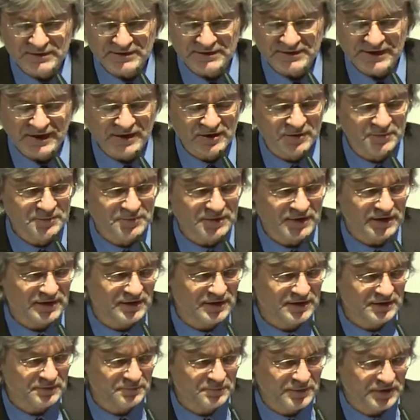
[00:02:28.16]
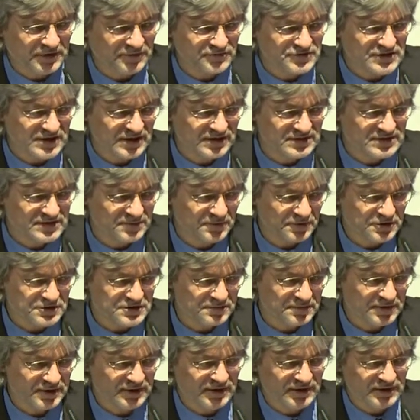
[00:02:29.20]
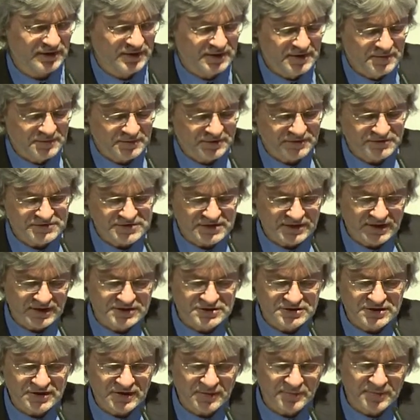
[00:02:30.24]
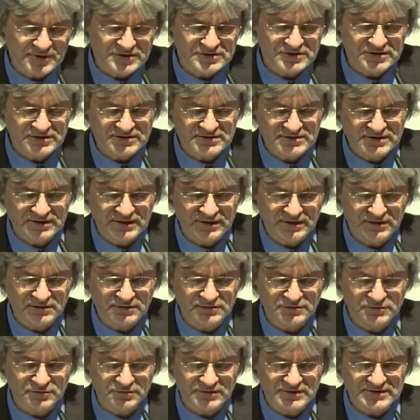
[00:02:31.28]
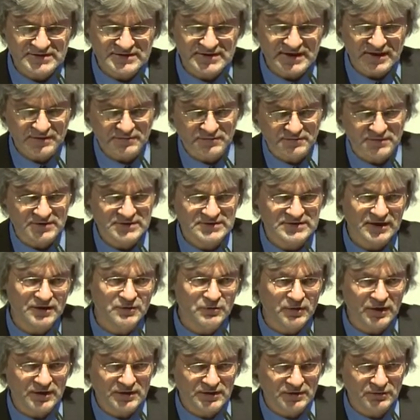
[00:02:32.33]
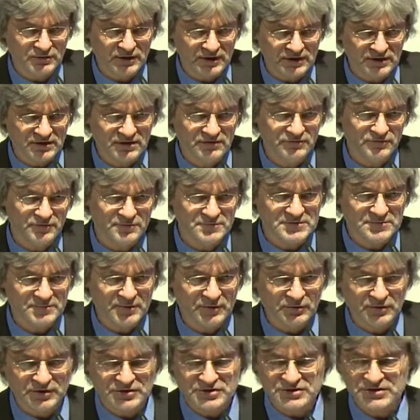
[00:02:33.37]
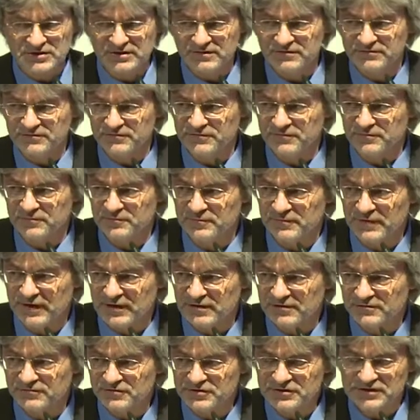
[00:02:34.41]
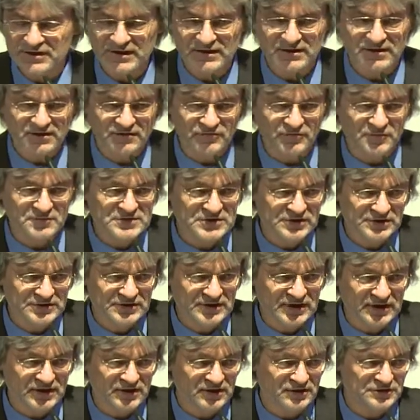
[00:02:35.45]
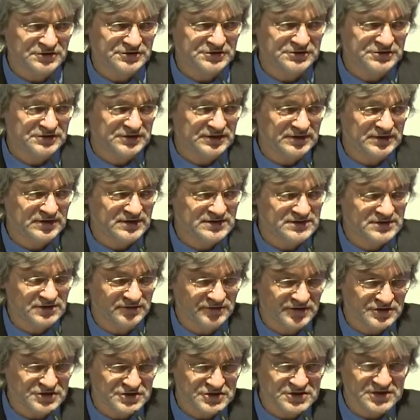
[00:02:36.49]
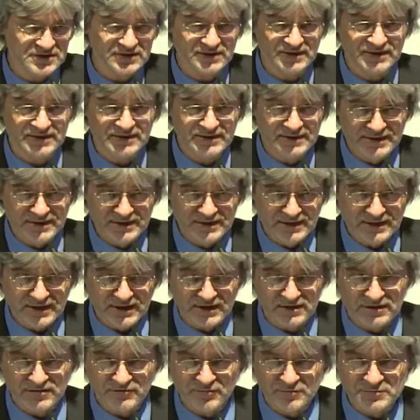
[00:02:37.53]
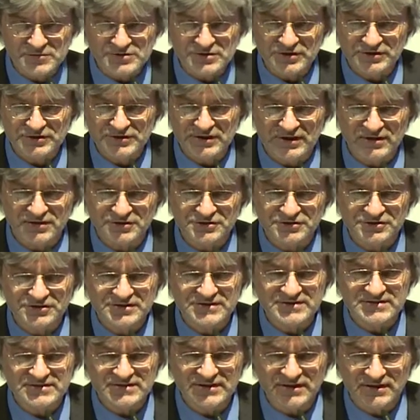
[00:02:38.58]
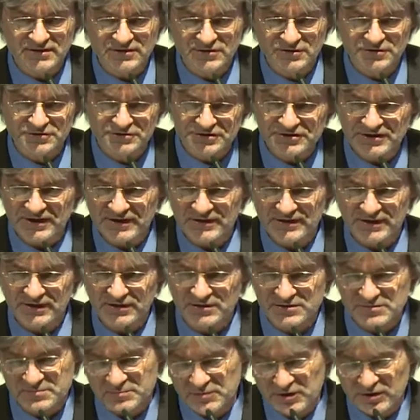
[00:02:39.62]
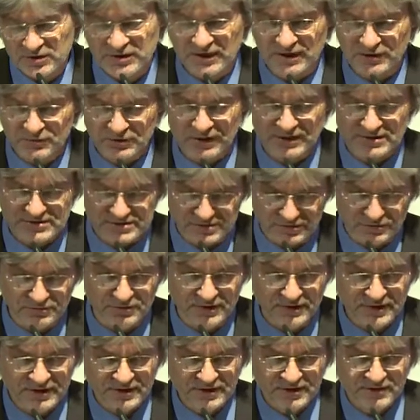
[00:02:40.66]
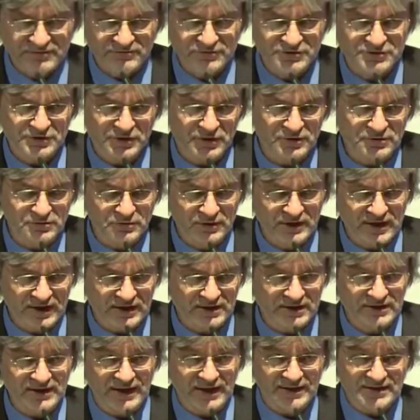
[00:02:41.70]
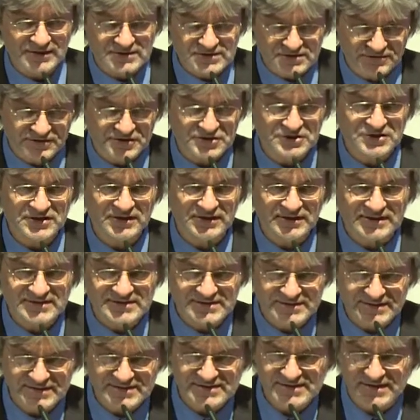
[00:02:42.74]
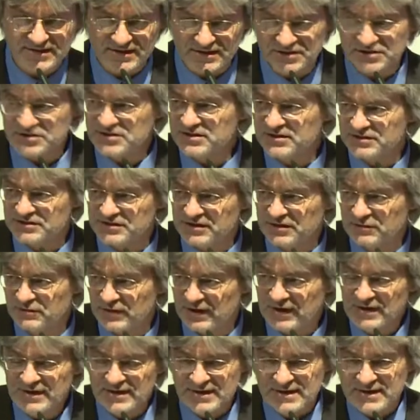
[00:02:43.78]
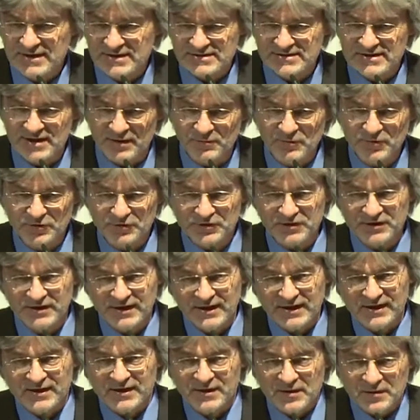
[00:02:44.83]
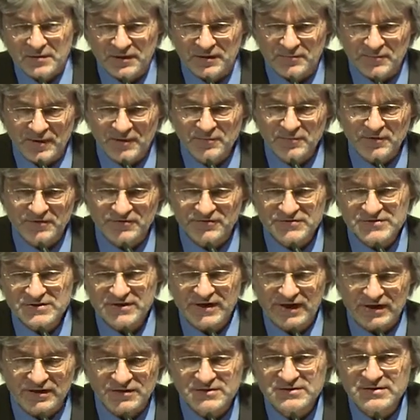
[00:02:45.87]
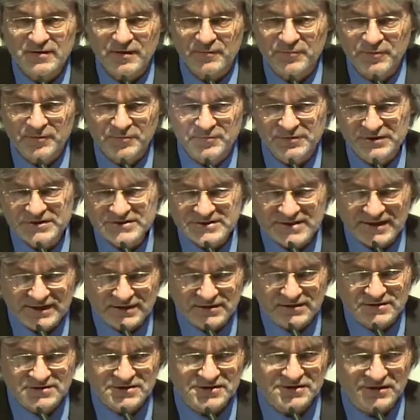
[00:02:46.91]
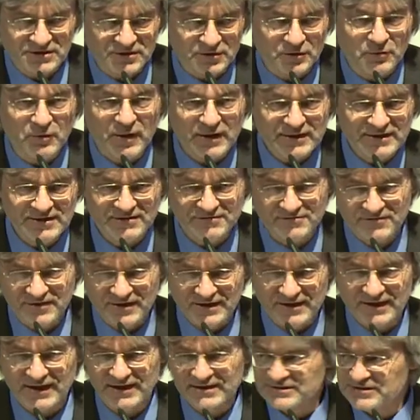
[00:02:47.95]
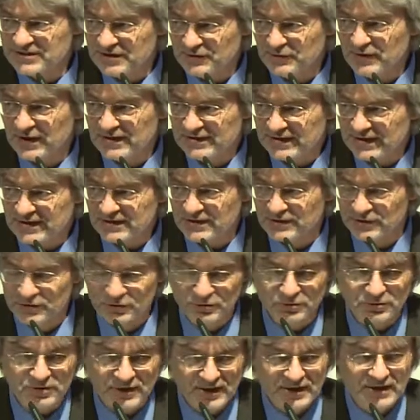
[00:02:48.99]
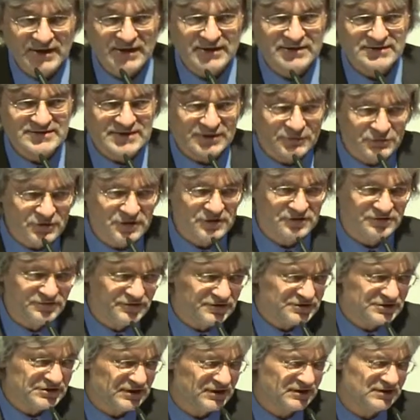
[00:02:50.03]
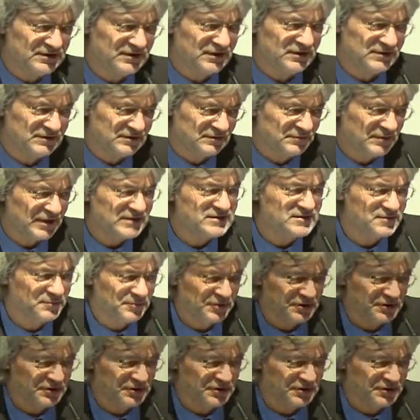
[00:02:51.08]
jako pier, pierwszego zaproszę pana profesora Andrzeja Paczkowskiego, który sam zakładał archiwum społeczne, mianowicie Archiwum Solidarności. Stowarzyszenie Archiwum Solidarności istnieje do dzisiaj. Jego zbiory akurat są w ośrodku Karta, ale stowarzyszenie jest niezależne, działa samo i e, pan profesor jako osoba publiczna jednocześnie dokładnie wie, jak działa taki ruch całkowicie oddolny. Bardzo